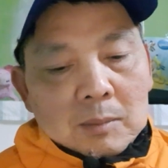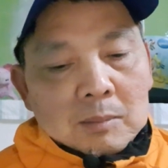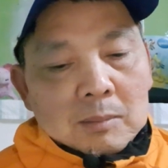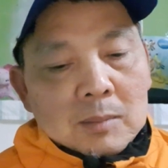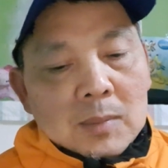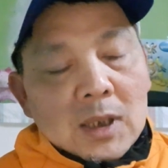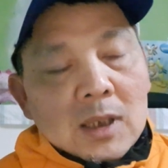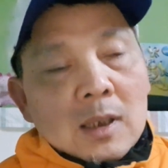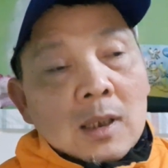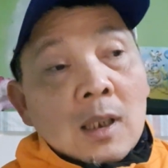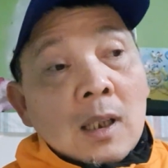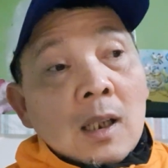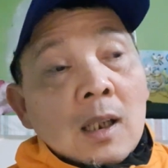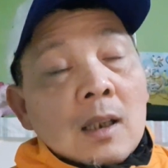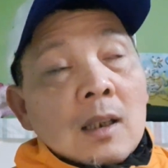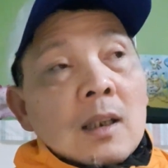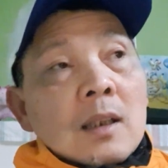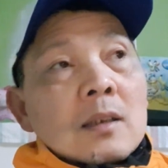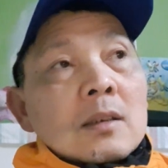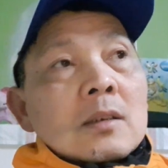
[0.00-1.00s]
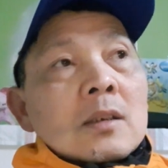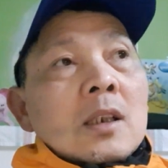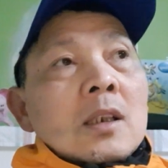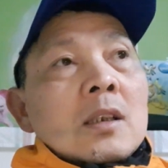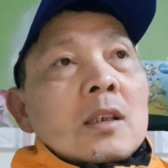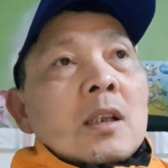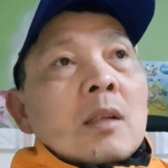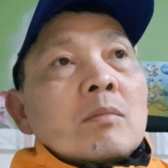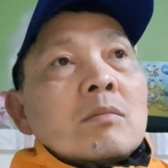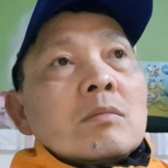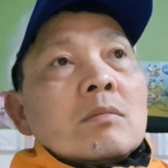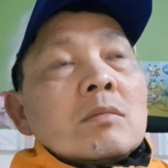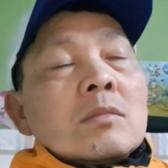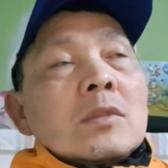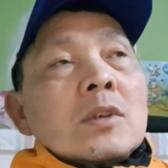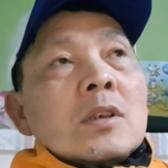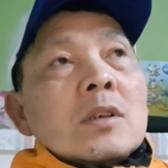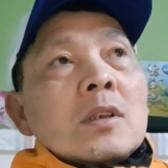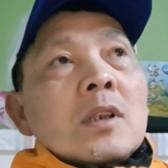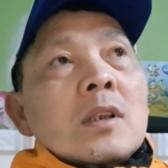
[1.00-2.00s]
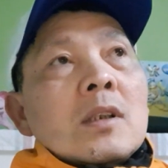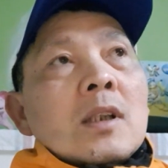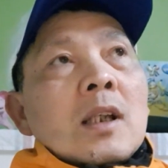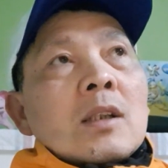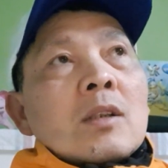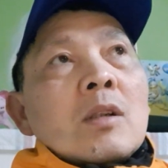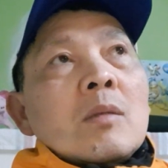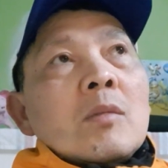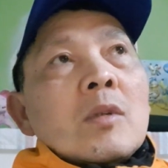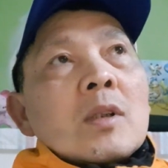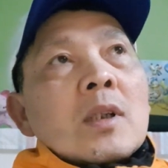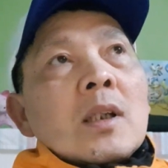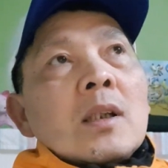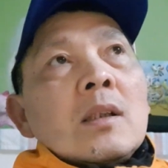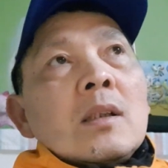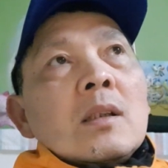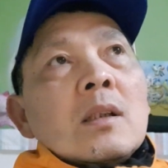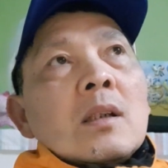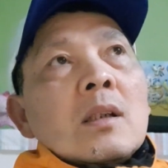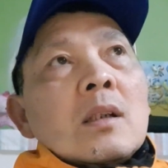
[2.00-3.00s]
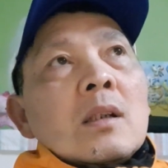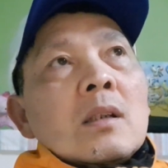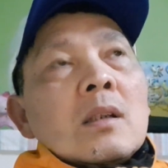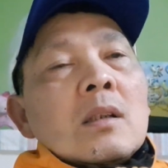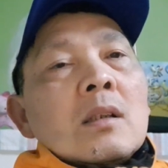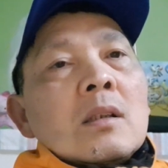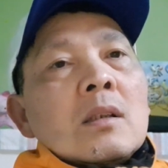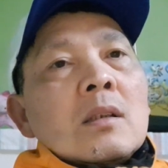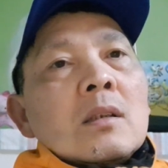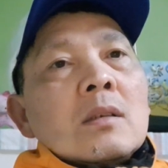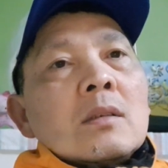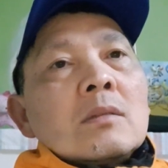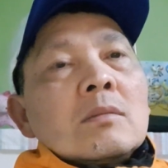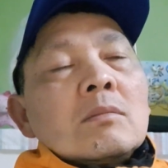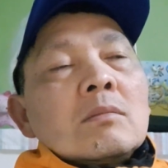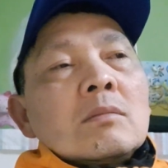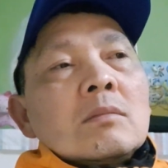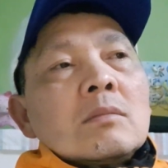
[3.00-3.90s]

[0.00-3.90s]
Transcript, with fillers: bây giờ á, thì trong nước Đức lại có một cái uh,